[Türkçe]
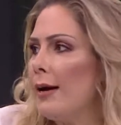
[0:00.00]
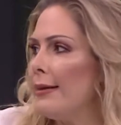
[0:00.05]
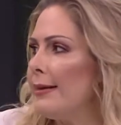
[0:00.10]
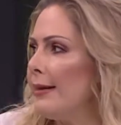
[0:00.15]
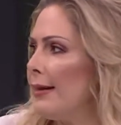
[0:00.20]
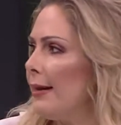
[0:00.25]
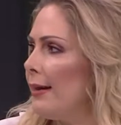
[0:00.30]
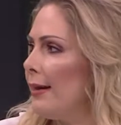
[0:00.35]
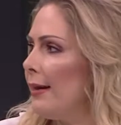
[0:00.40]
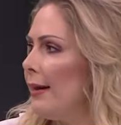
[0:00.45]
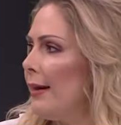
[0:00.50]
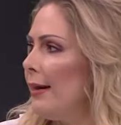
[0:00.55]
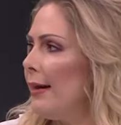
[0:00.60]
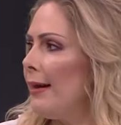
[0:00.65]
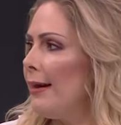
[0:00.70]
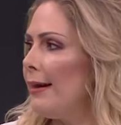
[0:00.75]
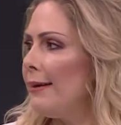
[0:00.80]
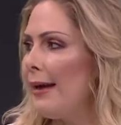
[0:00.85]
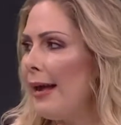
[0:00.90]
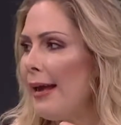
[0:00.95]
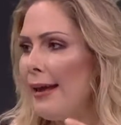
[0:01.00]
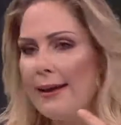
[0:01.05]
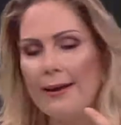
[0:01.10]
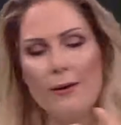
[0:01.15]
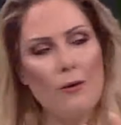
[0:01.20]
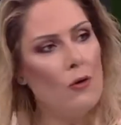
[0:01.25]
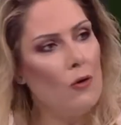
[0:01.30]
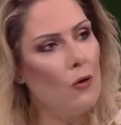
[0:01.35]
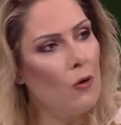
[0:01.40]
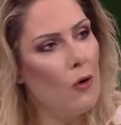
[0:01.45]
hani. Şimdi mesela flip, ve,
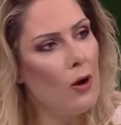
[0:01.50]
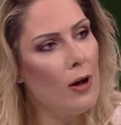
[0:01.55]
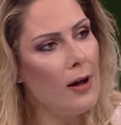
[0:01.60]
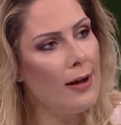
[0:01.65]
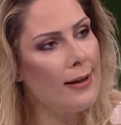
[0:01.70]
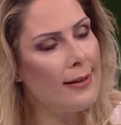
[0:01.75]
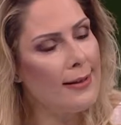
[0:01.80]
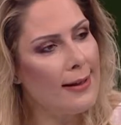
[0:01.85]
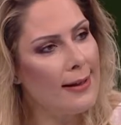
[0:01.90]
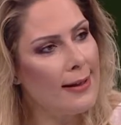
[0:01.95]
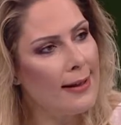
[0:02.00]
e, flip lafı hani... bu